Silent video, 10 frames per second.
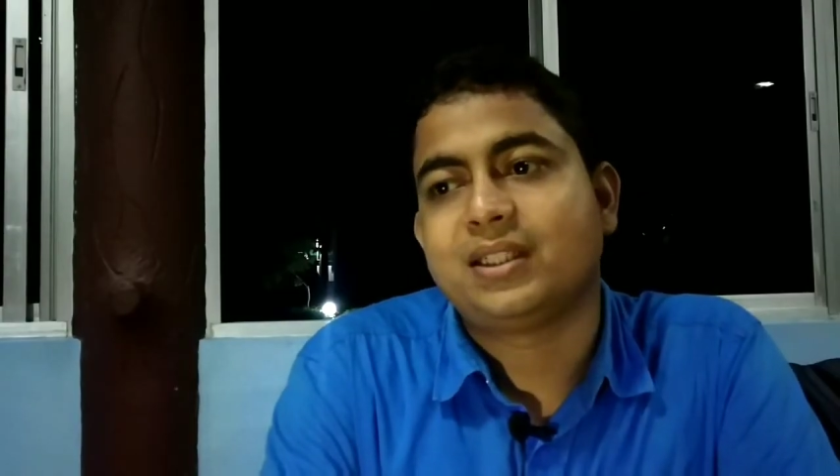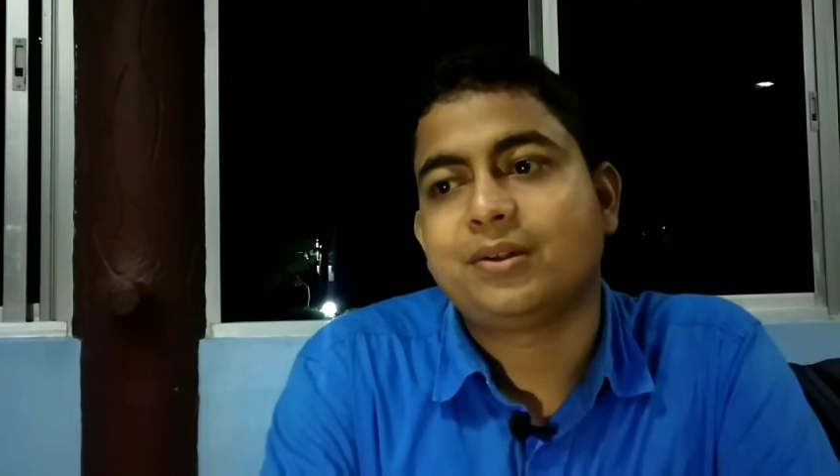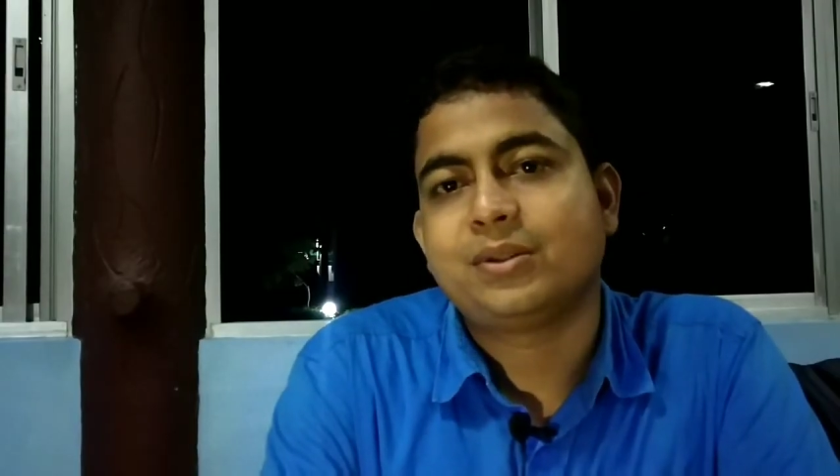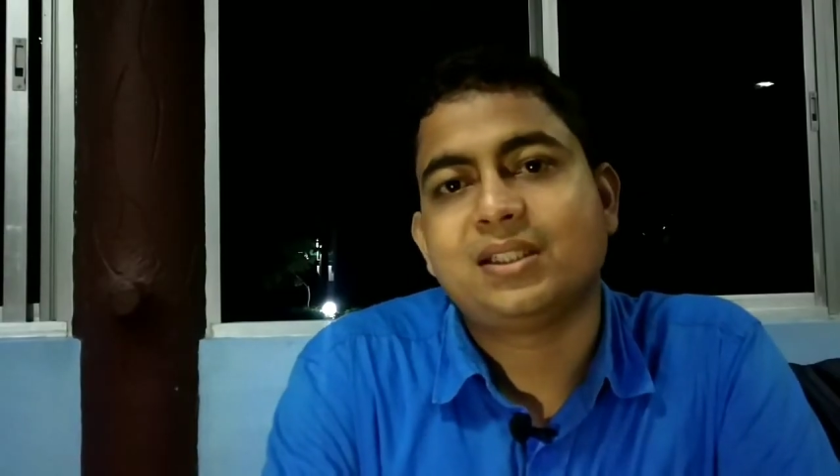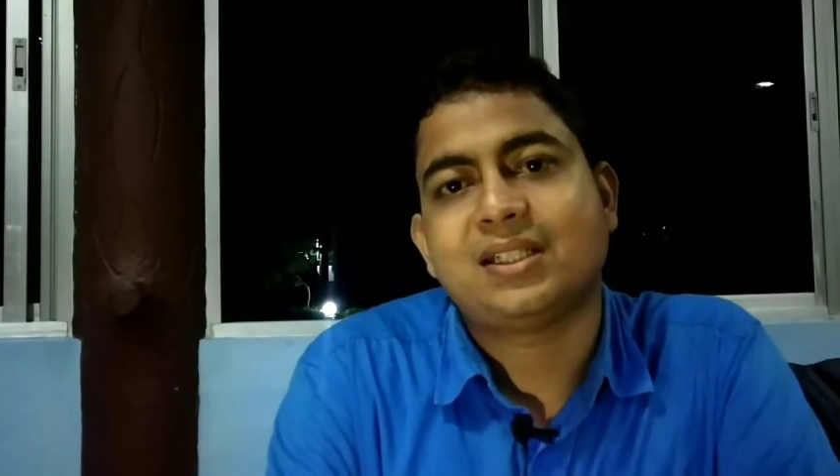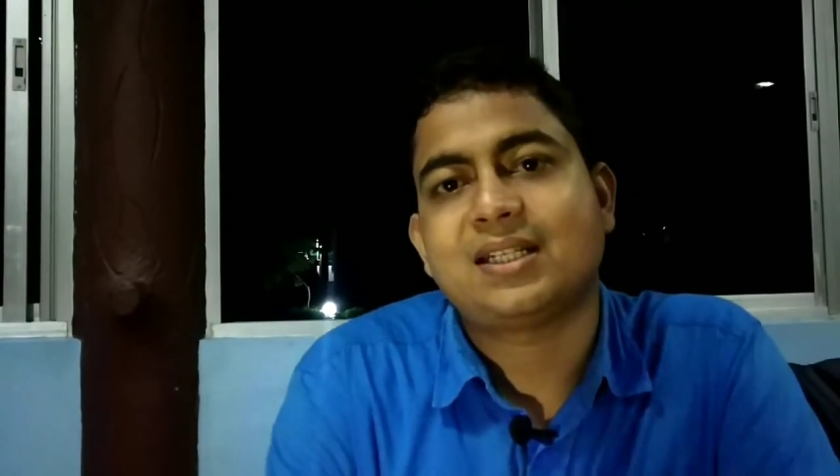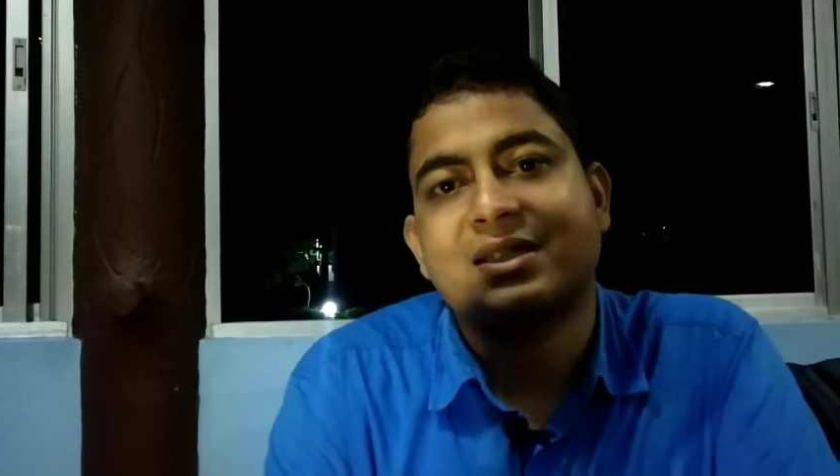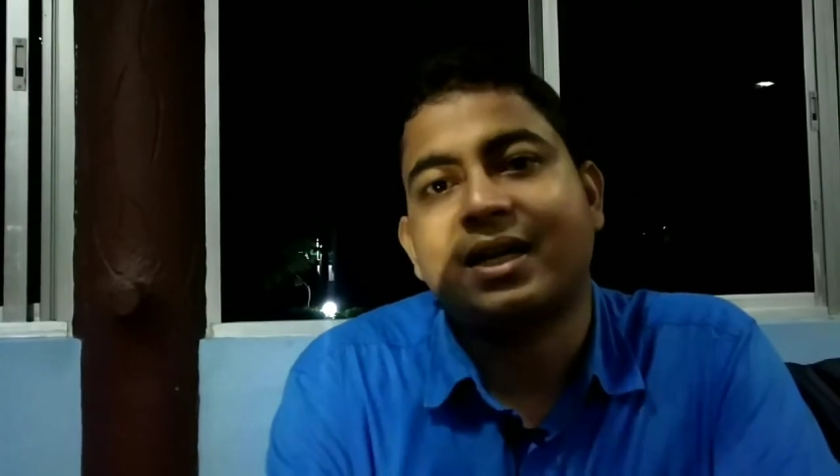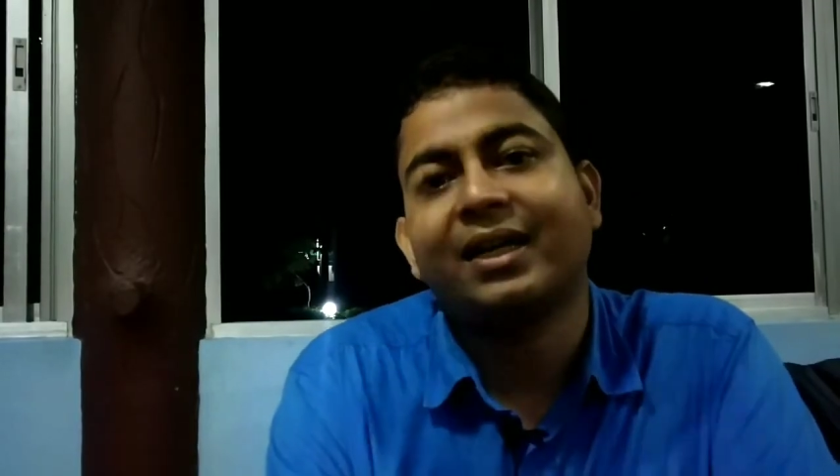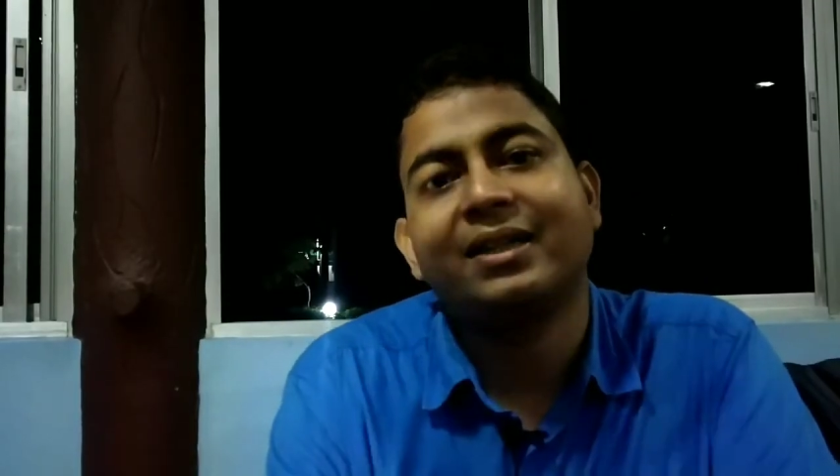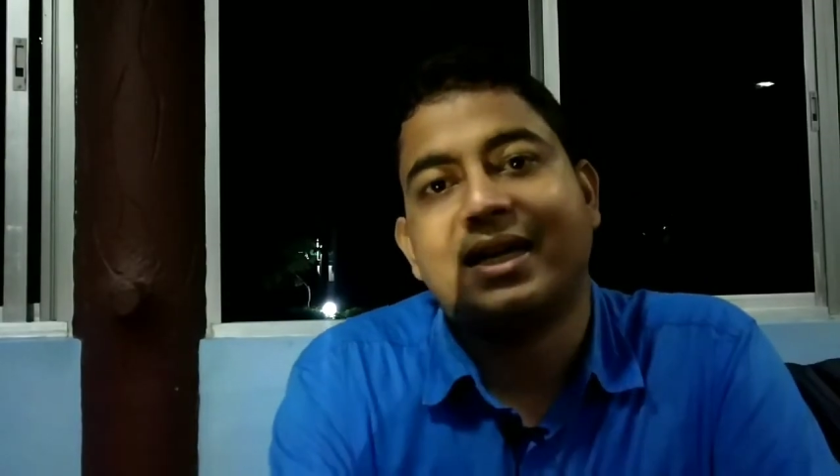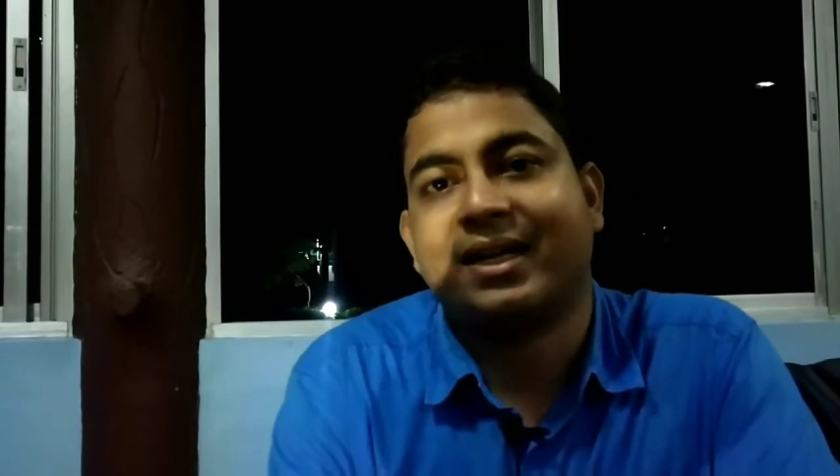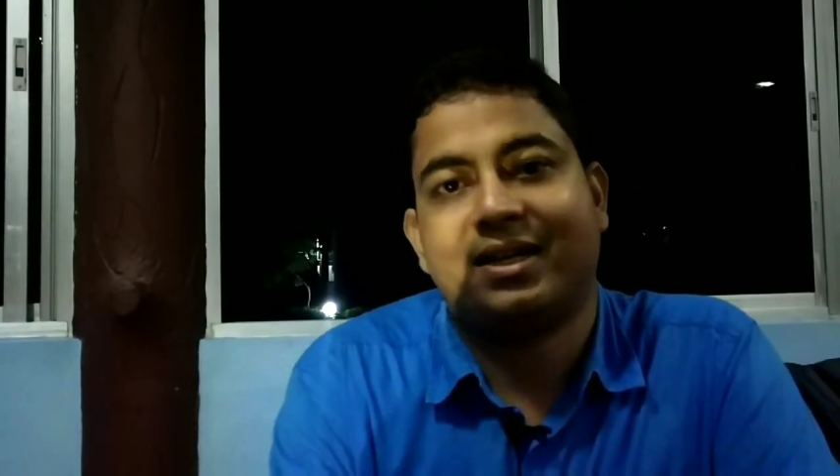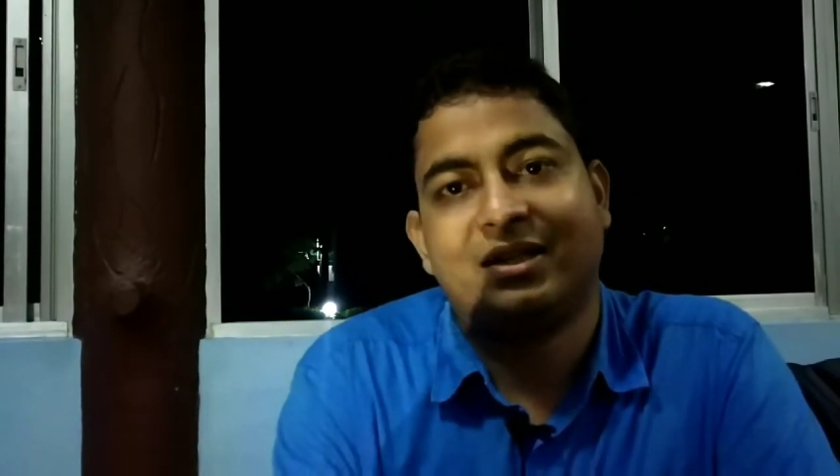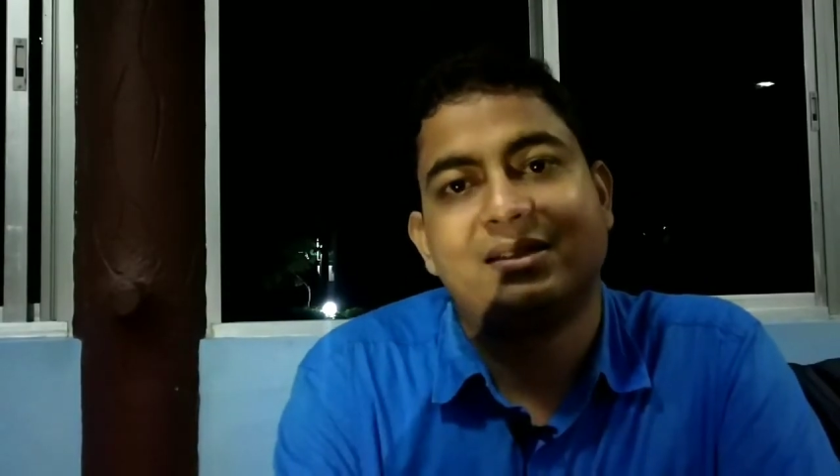সেটা হচ্ছে জাস্ট আগে
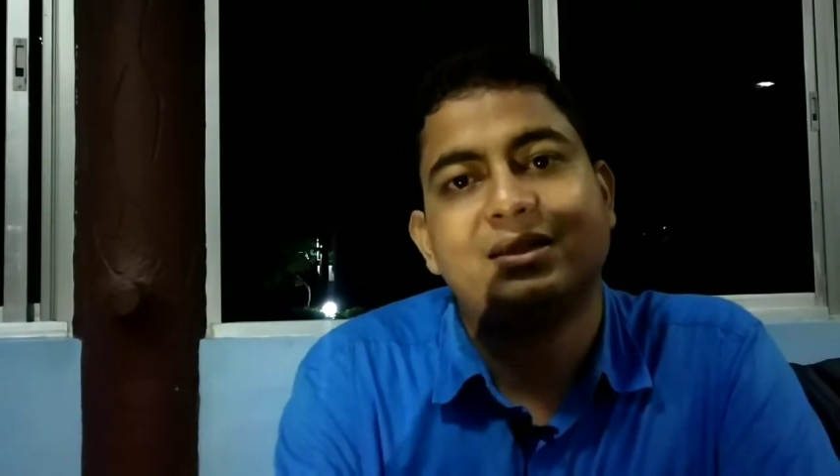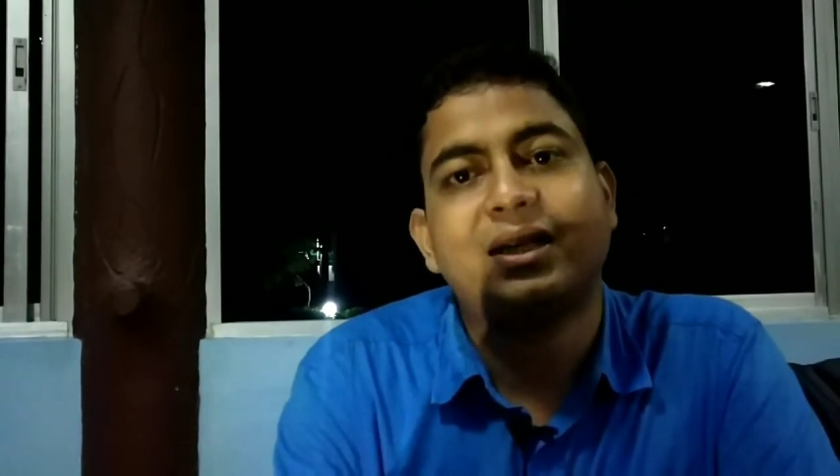দেখা